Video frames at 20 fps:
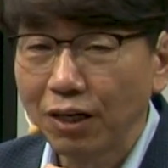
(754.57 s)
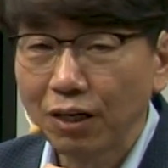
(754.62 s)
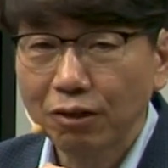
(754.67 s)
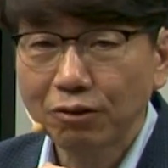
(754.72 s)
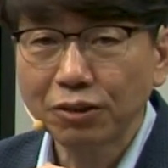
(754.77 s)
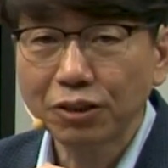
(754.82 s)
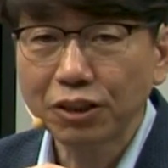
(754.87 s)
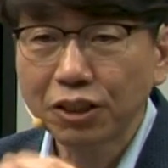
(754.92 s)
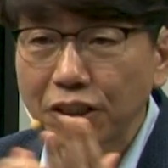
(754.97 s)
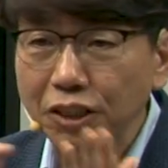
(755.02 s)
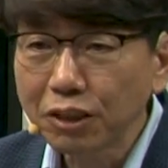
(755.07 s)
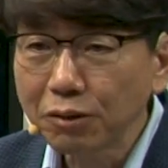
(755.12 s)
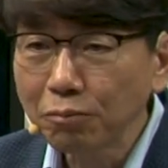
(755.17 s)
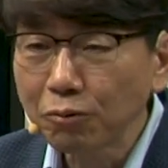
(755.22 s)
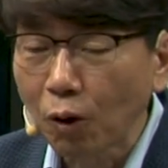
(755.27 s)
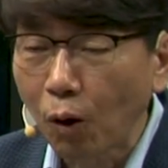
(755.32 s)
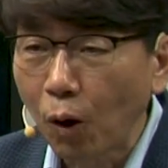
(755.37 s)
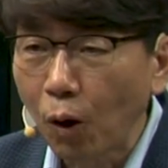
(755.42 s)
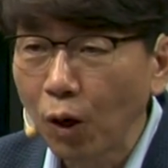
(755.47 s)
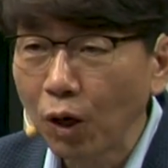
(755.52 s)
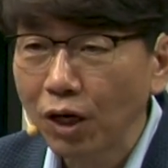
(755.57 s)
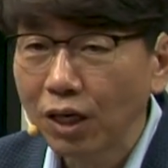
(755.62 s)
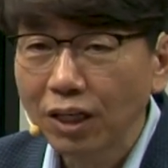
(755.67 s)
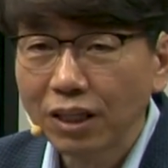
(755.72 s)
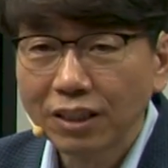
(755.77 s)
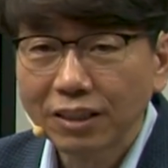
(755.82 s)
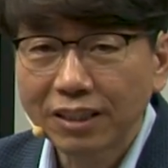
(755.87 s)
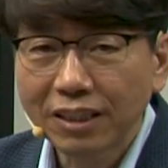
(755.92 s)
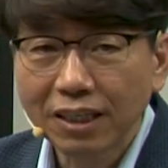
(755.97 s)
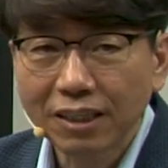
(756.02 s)
그래서 지금도
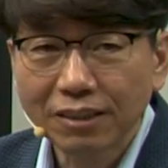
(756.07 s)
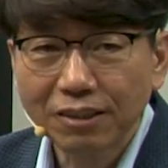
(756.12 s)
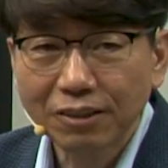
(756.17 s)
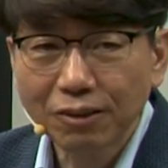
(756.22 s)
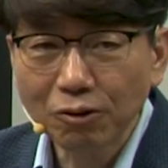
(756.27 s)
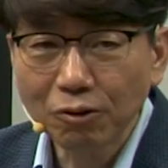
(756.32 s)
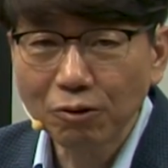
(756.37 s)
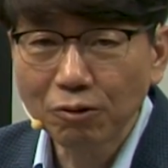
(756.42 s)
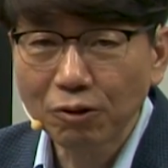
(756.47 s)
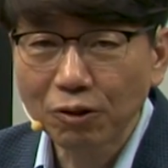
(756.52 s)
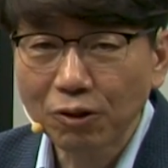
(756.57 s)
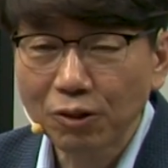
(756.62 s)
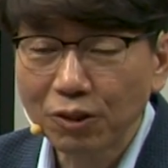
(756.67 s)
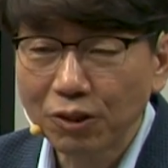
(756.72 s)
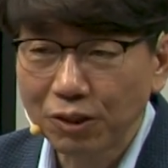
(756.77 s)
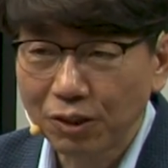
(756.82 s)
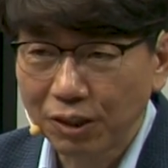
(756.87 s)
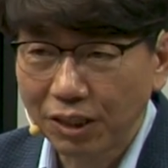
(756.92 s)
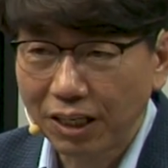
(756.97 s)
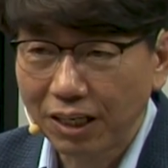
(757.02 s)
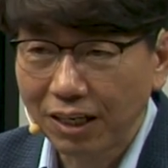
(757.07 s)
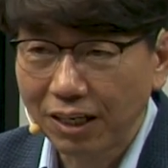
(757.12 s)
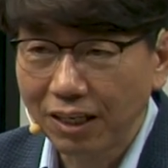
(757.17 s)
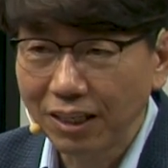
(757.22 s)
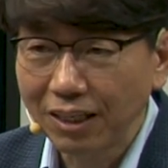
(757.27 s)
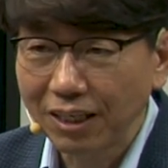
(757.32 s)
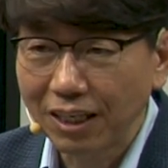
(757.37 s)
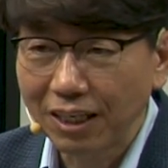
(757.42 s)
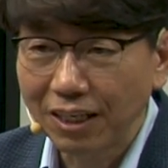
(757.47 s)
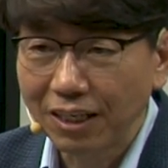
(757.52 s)
제가 뜨거운 거를
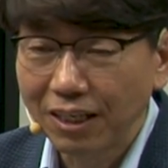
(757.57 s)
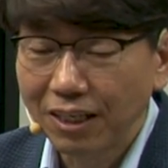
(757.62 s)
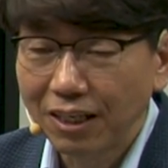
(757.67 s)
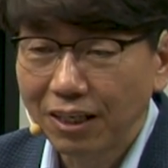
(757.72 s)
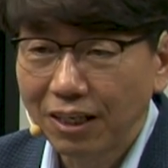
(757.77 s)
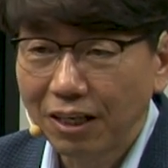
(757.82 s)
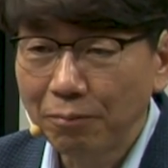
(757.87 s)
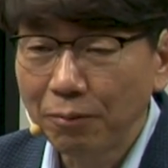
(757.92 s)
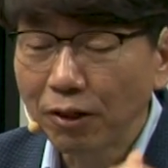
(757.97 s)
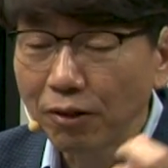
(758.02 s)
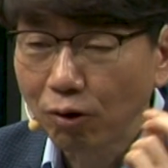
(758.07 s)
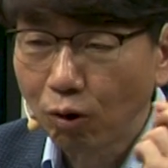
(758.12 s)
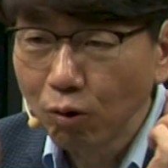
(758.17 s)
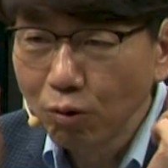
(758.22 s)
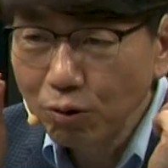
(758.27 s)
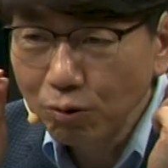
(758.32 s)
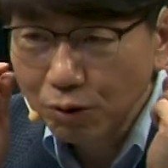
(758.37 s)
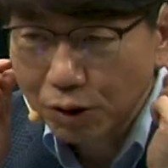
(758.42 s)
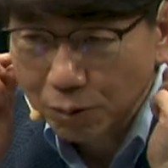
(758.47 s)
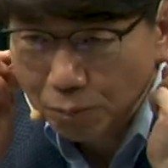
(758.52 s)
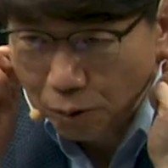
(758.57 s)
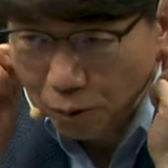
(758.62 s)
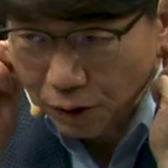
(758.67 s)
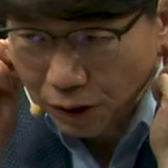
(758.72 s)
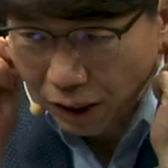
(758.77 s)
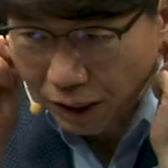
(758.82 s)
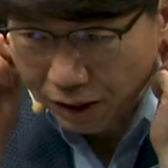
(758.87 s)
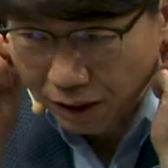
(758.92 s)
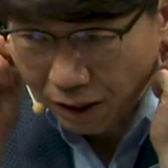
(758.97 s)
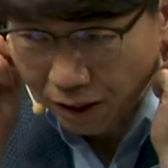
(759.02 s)
이렇게 하면 얼른
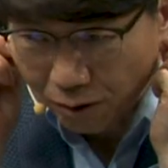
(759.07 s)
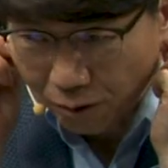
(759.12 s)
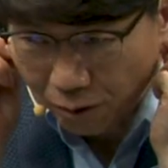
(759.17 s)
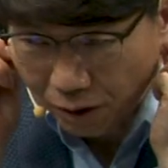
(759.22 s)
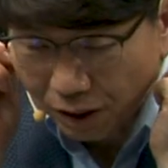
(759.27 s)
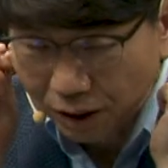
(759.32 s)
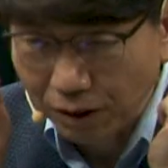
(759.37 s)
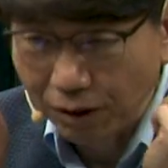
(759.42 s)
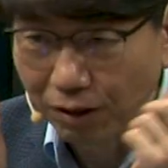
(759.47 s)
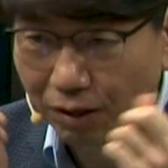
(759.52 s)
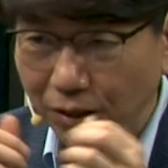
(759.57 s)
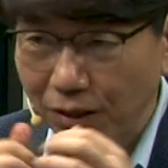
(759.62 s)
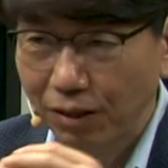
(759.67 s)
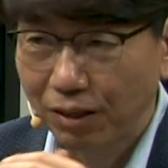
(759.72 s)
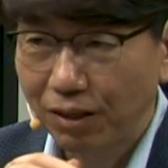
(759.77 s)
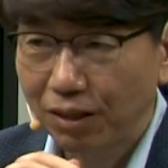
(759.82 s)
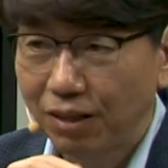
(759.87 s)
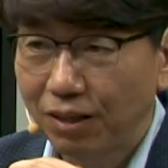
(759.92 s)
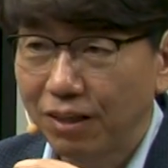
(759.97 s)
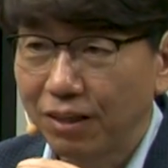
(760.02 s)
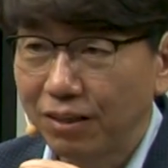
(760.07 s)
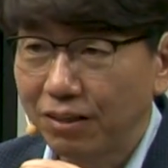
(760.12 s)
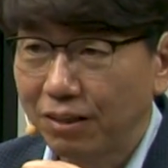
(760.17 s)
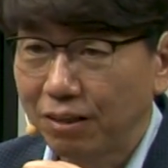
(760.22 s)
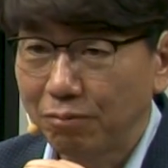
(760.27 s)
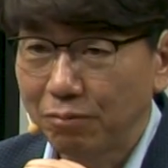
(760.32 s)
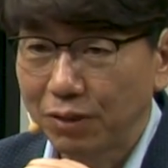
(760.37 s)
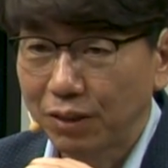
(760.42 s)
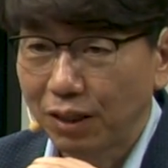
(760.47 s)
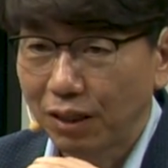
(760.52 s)
귓볼에다 갖다 이렇게
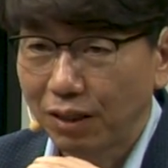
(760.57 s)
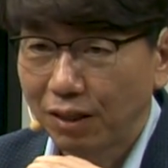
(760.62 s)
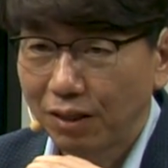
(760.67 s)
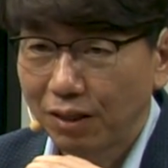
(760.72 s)
됩니다.